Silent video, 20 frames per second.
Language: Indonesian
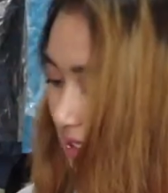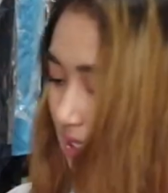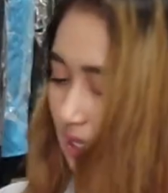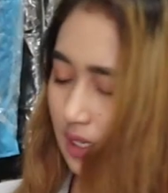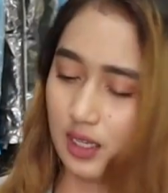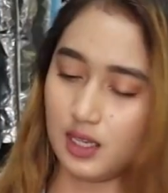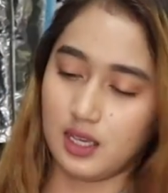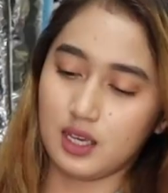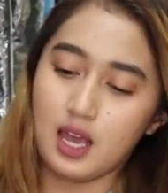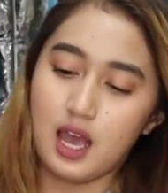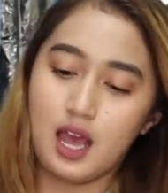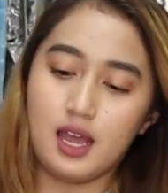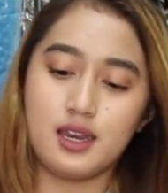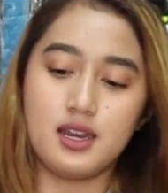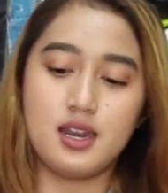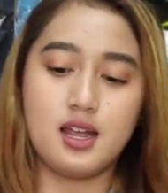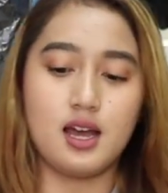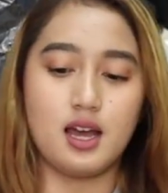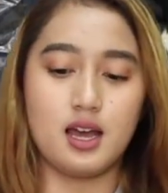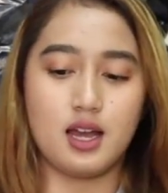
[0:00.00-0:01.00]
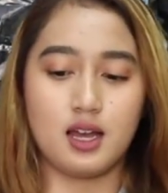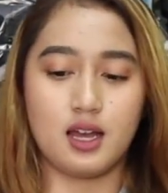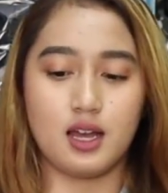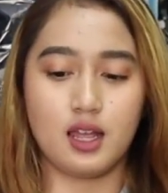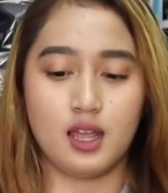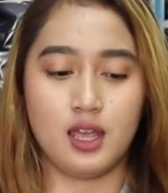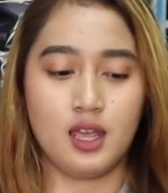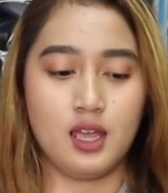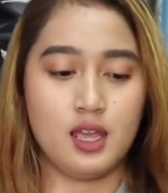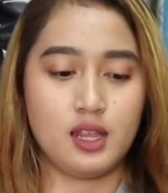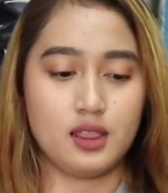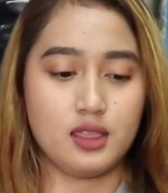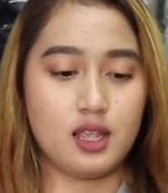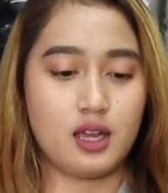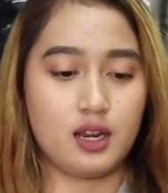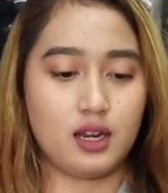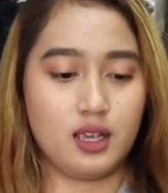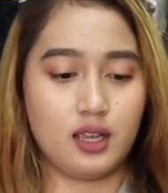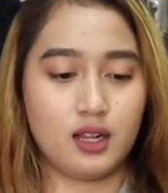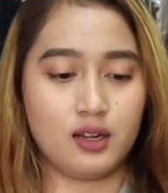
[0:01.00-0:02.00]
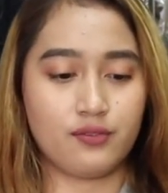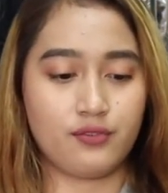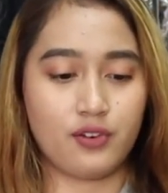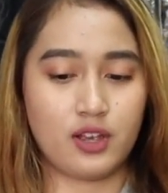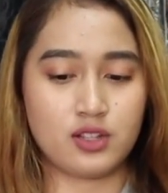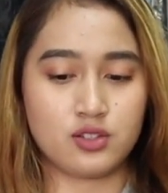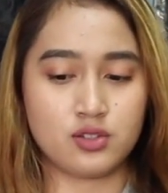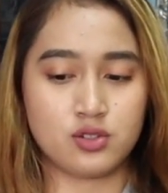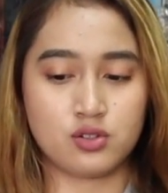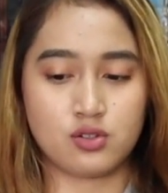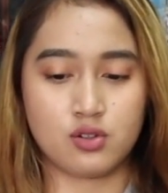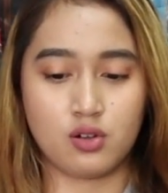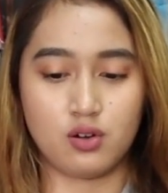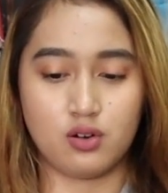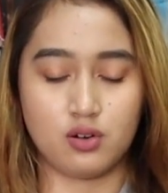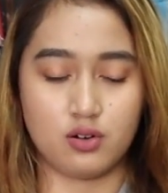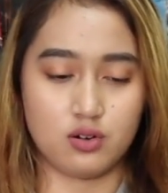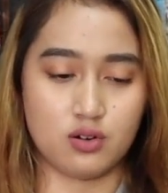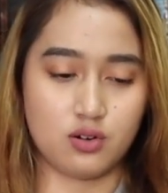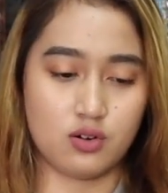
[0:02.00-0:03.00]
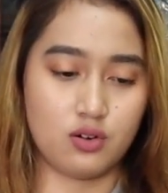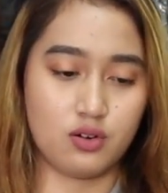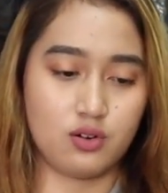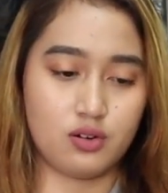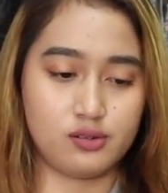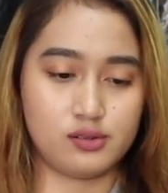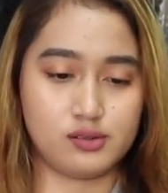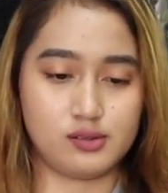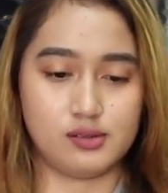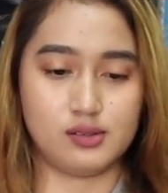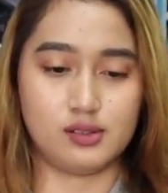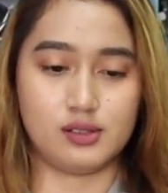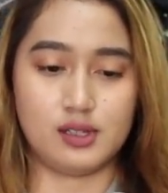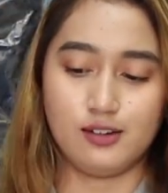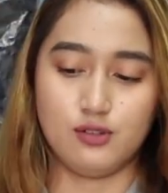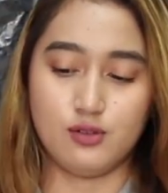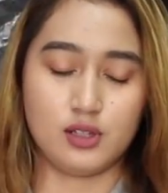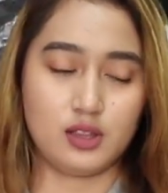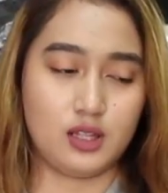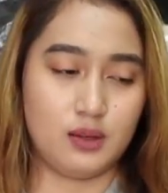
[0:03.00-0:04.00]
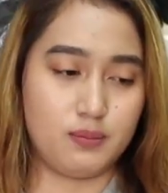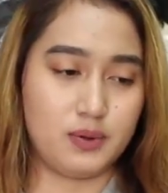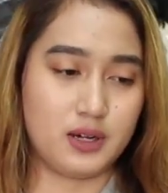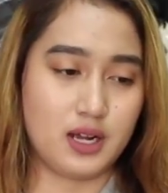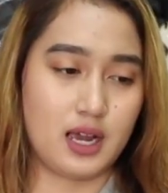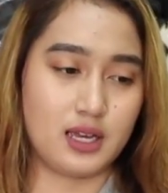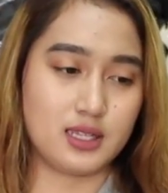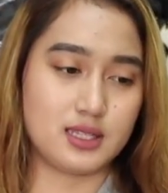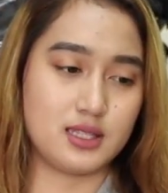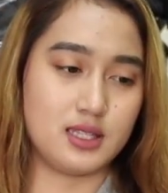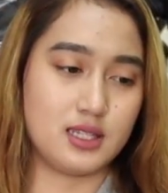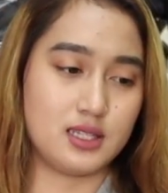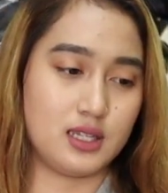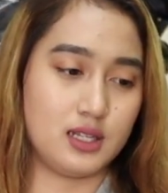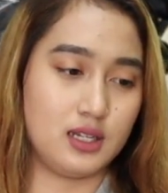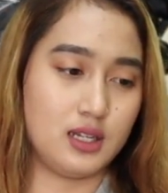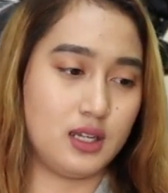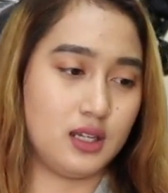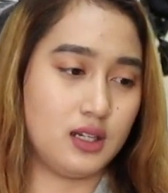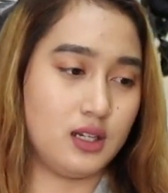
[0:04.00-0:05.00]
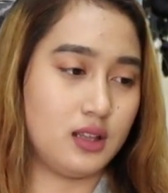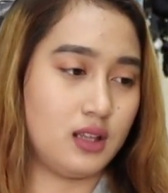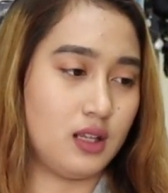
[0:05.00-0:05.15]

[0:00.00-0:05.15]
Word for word: di sini ada dari Invenso ada dua tipe guys di sini